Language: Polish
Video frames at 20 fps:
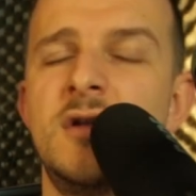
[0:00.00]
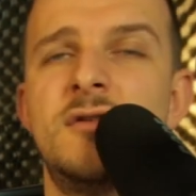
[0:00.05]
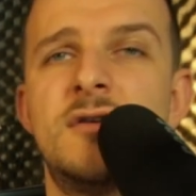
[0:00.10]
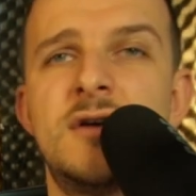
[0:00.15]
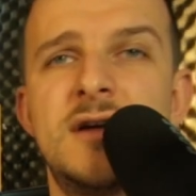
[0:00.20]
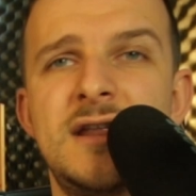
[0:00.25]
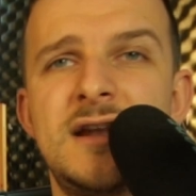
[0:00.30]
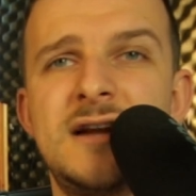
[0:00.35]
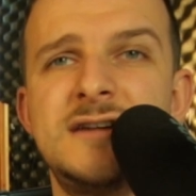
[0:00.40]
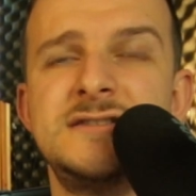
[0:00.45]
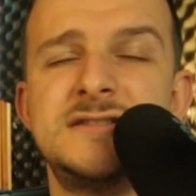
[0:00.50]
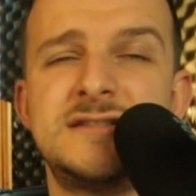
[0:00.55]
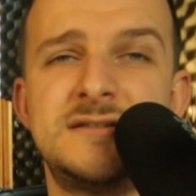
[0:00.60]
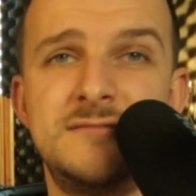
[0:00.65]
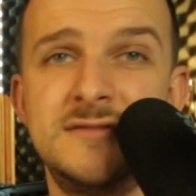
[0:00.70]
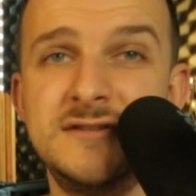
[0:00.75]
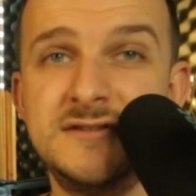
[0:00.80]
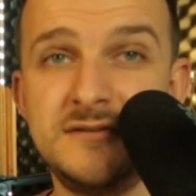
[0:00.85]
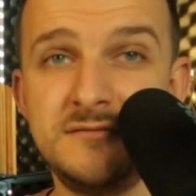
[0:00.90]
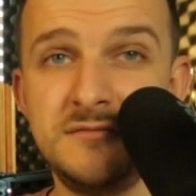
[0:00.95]
No generalnie, że
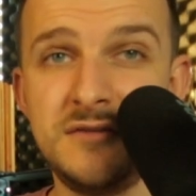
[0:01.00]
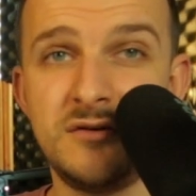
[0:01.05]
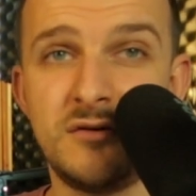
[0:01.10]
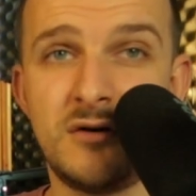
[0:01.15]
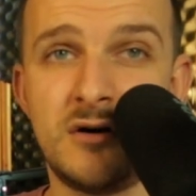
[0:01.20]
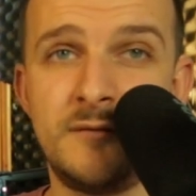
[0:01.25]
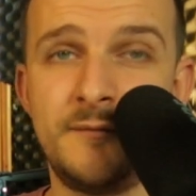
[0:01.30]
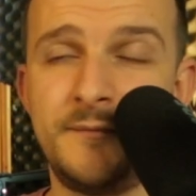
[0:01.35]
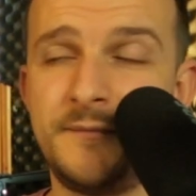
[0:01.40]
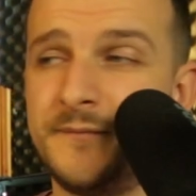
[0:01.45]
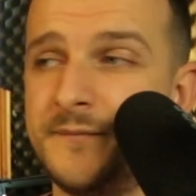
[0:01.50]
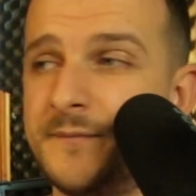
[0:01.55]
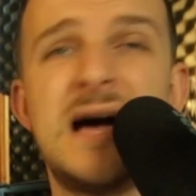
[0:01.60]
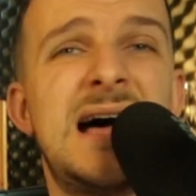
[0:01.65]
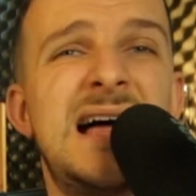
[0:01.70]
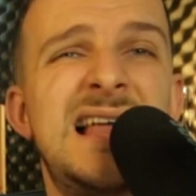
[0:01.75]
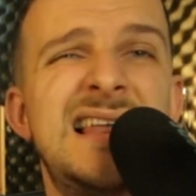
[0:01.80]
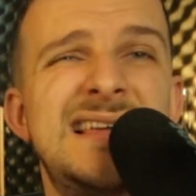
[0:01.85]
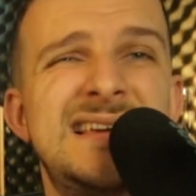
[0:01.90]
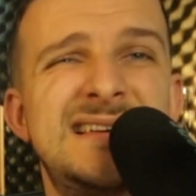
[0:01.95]
będzie miło,
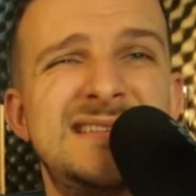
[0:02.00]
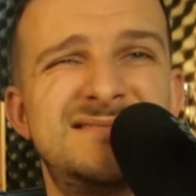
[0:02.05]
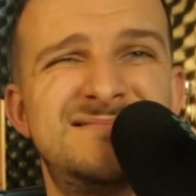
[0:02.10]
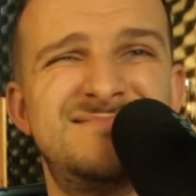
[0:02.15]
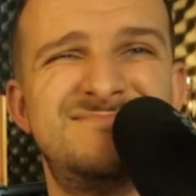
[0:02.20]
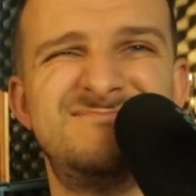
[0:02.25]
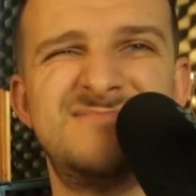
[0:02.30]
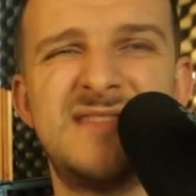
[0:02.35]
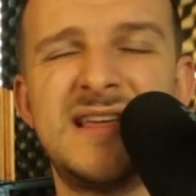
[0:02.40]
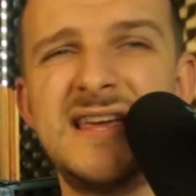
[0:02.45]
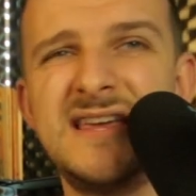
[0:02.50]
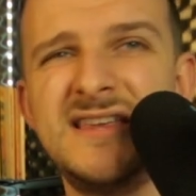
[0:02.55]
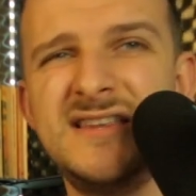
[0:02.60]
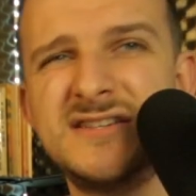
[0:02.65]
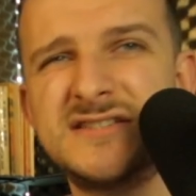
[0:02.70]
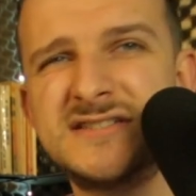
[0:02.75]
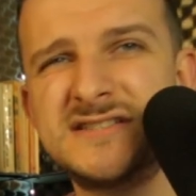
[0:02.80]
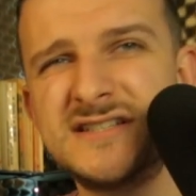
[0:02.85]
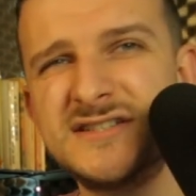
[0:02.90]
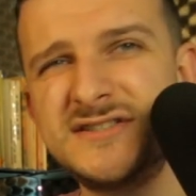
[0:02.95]
ale na jej
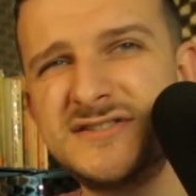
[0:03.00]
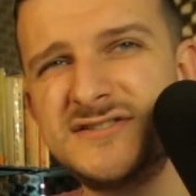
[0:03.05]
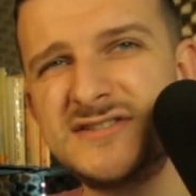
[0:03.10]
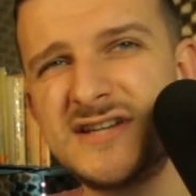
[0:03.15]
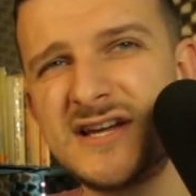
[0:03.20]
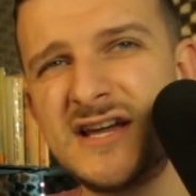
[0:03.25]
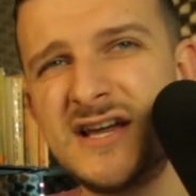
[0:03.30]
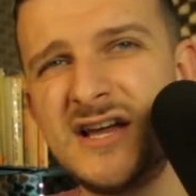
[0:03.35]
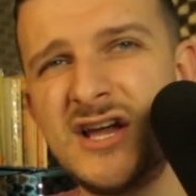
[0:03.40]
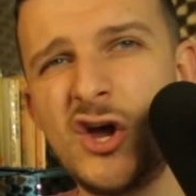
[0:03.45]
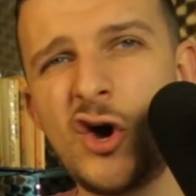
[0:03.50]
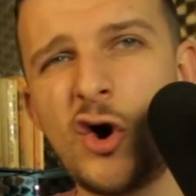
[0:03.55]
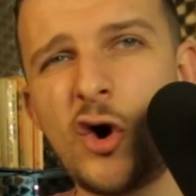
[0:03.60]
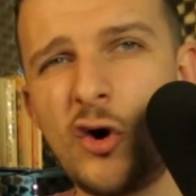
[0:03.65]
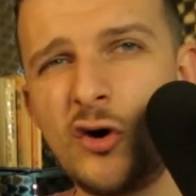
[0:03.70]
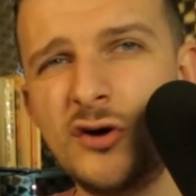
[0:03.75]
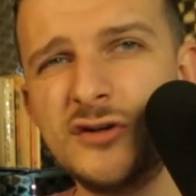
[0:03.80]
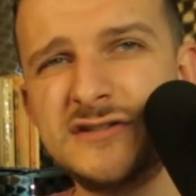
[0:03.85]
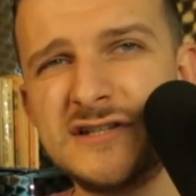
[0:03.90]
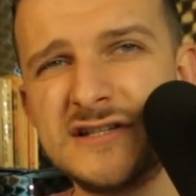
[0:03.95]
nieszczęście
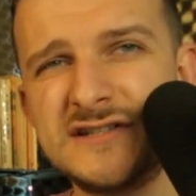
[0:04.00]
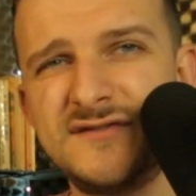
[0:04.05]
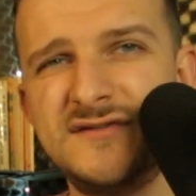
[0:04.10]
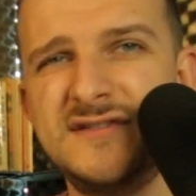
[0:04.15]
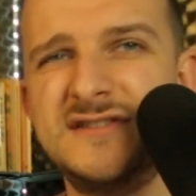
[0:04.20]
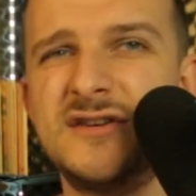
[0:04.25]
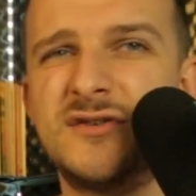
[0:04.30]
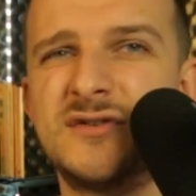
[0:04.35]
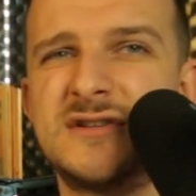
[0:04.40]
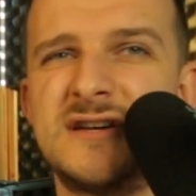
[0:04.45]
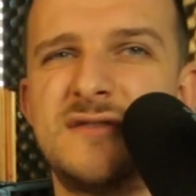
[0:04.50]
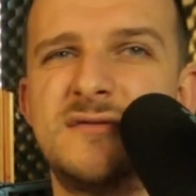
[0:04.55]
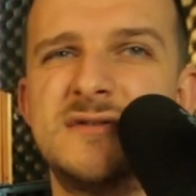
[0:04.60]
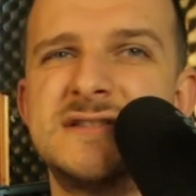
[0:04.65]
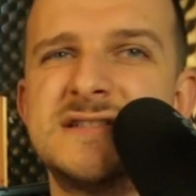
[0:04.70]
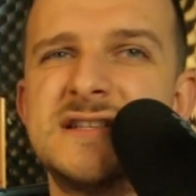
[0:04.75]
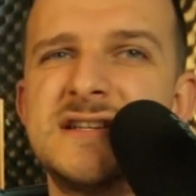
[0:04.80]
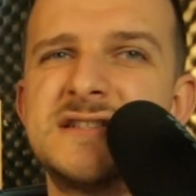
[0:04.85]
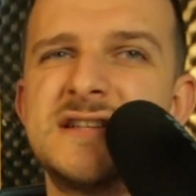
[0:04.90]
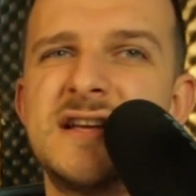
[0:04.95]
ojciec widział całe
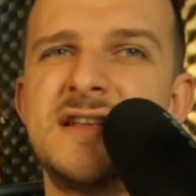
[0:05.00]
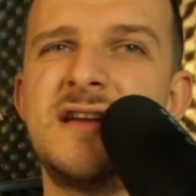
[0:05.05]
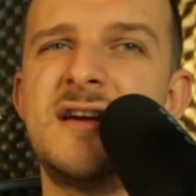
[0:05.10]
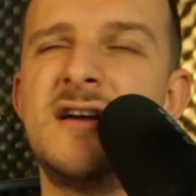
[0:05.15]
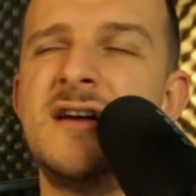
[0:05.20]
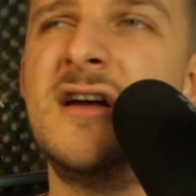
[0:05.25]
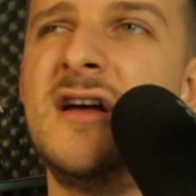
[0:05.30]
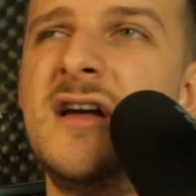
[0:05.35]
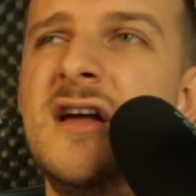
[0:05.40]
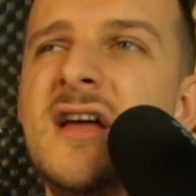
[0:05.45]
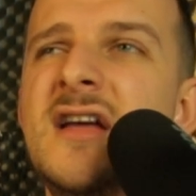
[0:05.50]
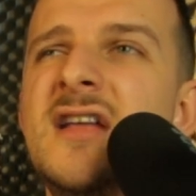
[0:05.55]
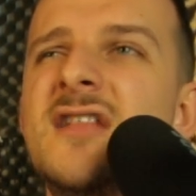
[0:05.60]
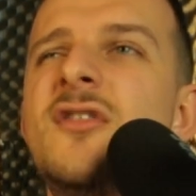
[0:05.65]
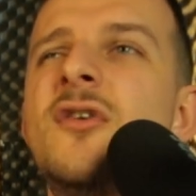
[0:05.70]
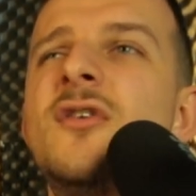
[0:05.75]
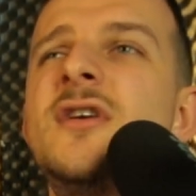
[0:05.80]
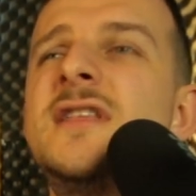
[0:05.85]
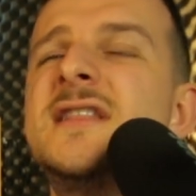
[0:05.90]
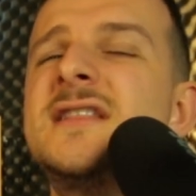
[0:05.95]
zdarzenie.
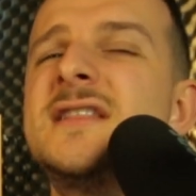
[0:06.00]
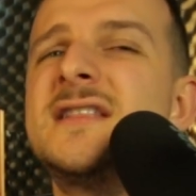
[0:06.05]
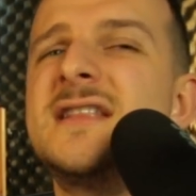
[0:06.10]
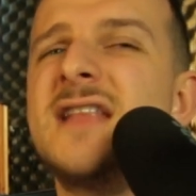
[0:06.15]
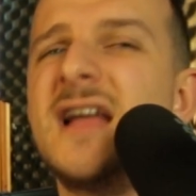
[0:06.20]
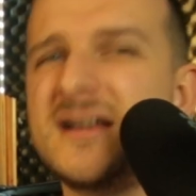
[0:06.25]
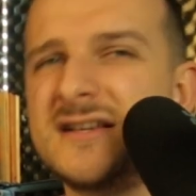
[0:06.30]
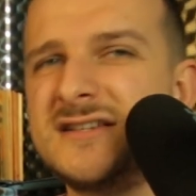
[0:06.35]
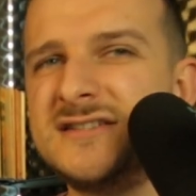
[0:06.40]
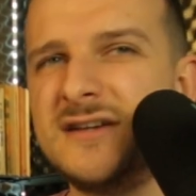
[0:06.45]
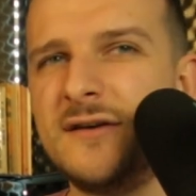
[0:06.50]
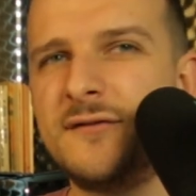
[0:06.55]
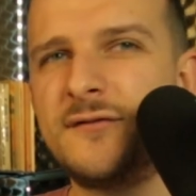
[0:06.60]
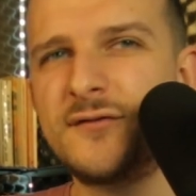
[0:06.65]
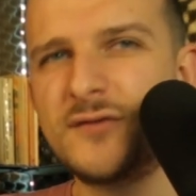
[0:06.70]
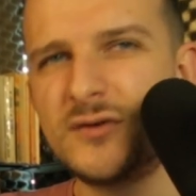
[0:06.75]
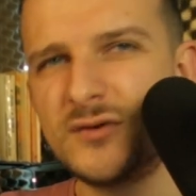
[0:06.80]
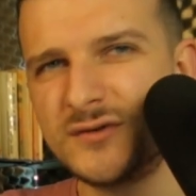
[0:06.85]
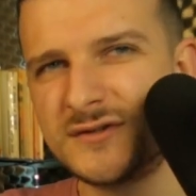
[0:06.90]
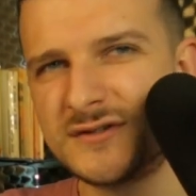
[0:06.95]
No i tak się
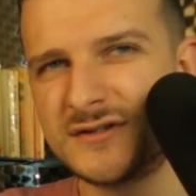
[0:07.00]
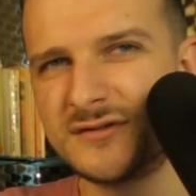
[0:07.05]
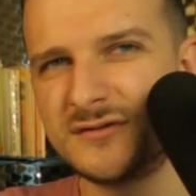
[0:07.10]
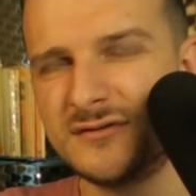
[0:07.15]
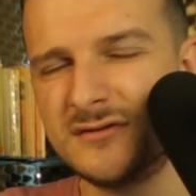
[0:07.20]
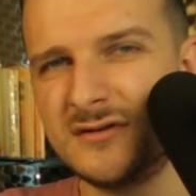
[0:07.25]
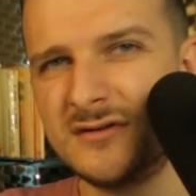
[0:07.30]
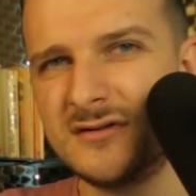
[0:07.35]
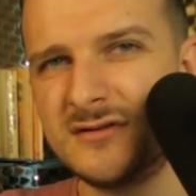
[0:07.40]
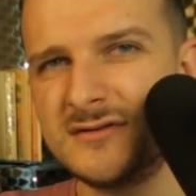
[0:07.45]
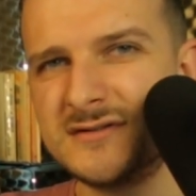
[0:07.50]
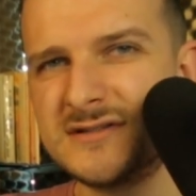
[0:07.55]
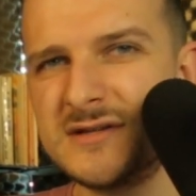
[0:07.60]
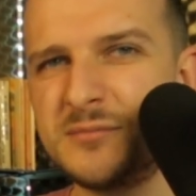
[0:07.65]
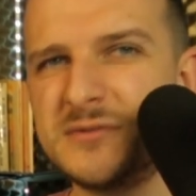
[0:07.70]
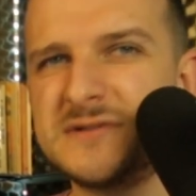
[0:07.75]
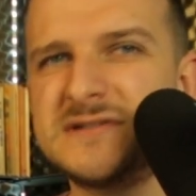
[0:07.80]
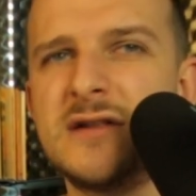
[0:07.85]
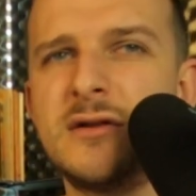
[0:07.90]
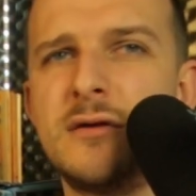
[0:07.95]
wkurzył, że
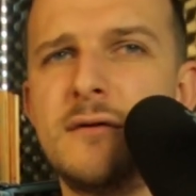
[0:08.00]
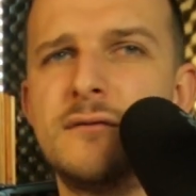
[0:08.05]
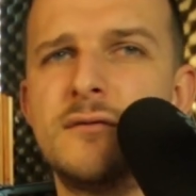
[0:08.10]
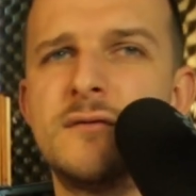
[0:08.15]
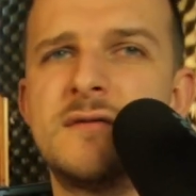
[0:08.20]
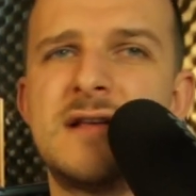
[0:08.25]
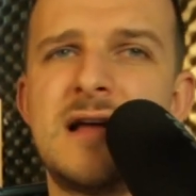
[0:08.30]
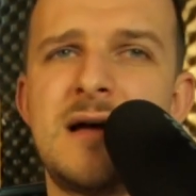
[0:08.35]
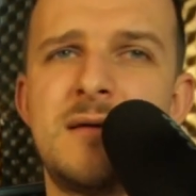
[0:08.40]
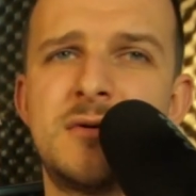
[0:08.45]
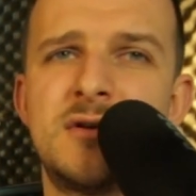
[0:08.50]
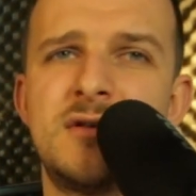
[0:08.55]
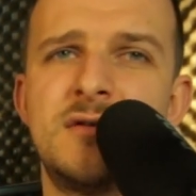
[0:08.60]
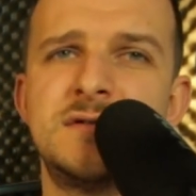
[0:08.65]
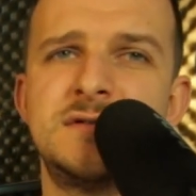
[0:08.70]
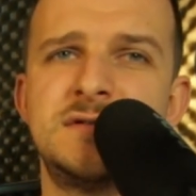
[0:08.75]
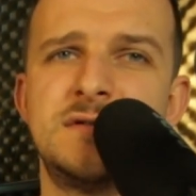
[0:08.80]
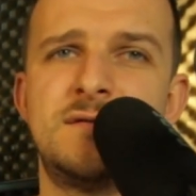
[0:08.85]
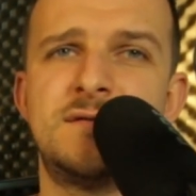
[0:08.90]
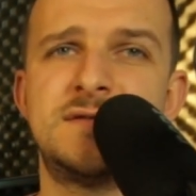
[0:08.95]
postanowił
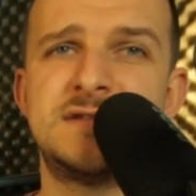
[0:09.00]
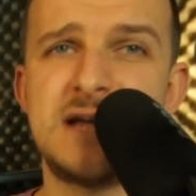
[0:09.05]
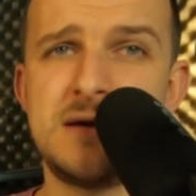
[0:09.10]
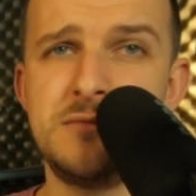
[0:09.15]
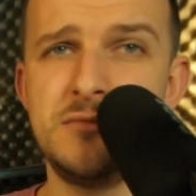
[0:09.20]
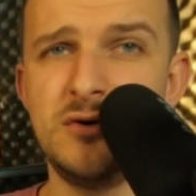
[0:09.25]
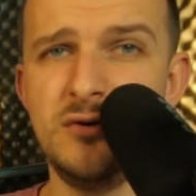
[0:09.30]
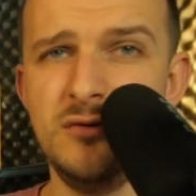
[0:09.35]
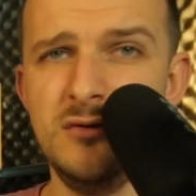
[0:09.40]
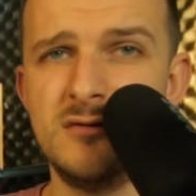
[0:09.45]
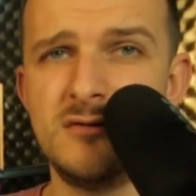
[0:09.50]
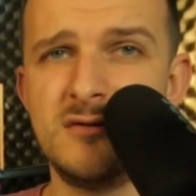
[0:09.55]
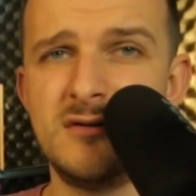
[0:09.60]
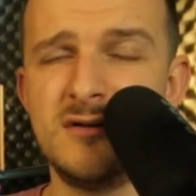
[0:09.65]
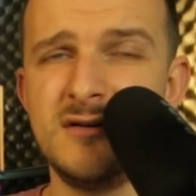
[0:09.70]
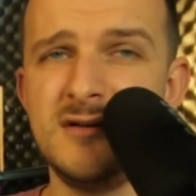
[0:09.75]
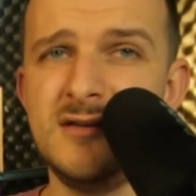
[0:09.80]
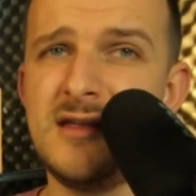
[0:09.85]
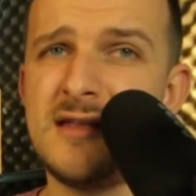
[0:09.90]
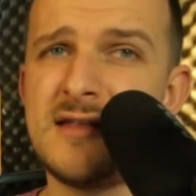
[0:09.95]
zamknąć ją w zamku
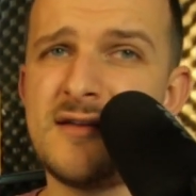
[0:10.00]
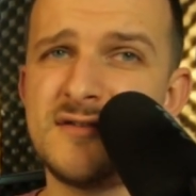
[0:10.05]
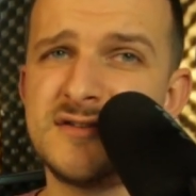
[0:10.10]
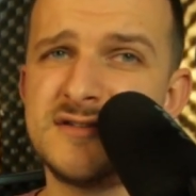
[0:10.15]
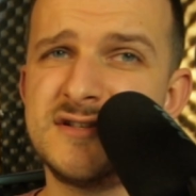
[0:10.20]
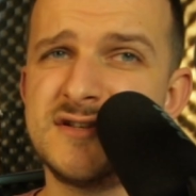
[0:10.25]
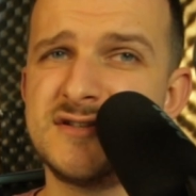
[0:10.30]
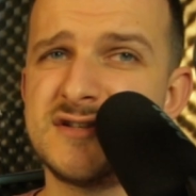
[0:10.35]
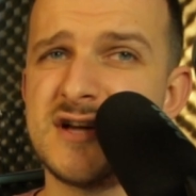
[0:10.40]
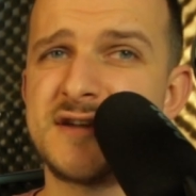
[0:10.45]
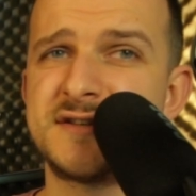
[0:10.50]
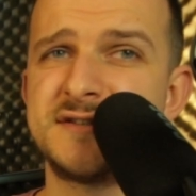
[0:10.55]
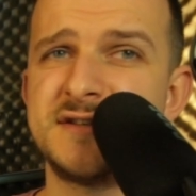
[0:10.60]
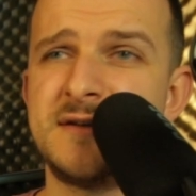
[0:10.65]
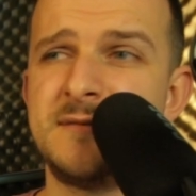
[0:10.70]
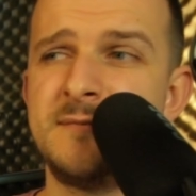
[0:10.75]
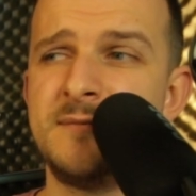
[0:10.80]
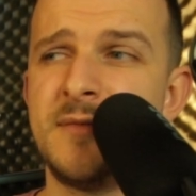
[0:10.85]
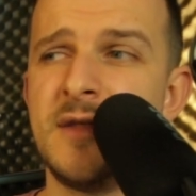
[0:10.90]
i nie dawać jej żarcia.